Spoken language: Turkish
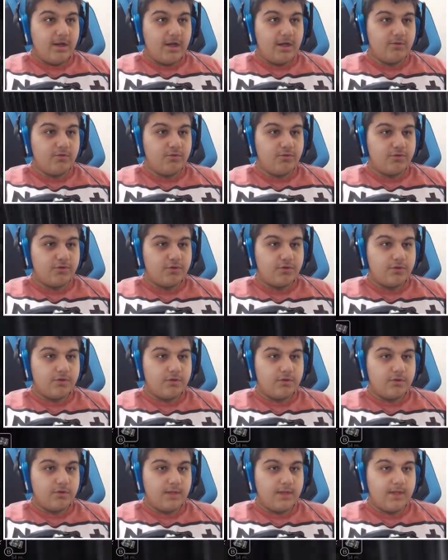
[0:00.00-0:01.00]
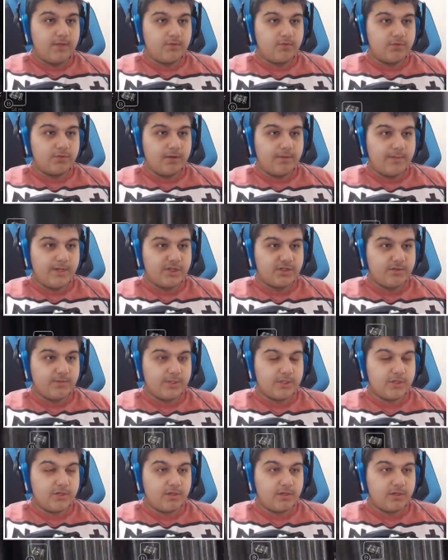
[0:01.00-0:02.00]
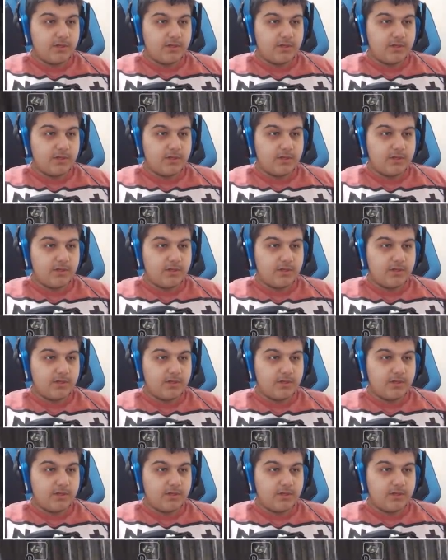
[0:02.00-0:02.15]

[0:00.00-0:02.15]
Aa dur. Ha dur tamam başla başla.